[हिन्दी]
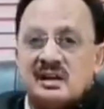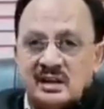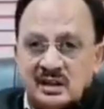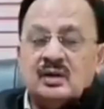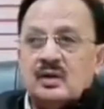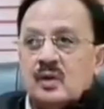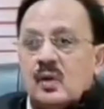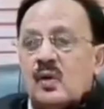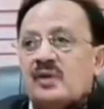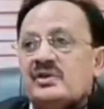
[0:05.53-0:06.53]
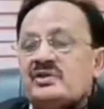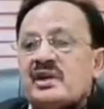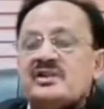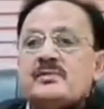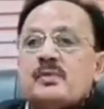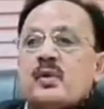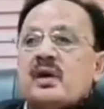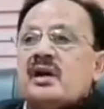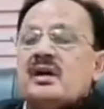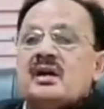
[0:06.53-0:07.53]
रहे हैं और इस तरह से
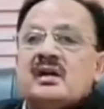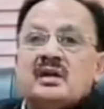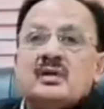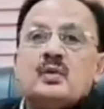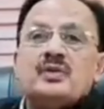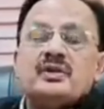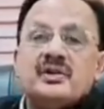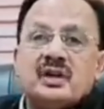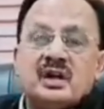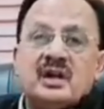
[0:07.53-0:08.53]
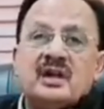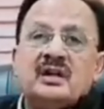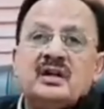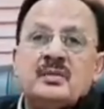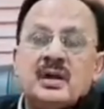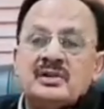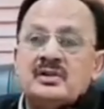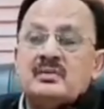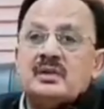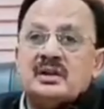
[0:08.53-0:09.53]
पोट्रे करने की कोशिश कर रहे हैं कि
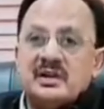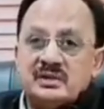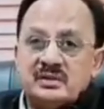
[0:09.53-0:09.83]
हिमाचल प्रदेश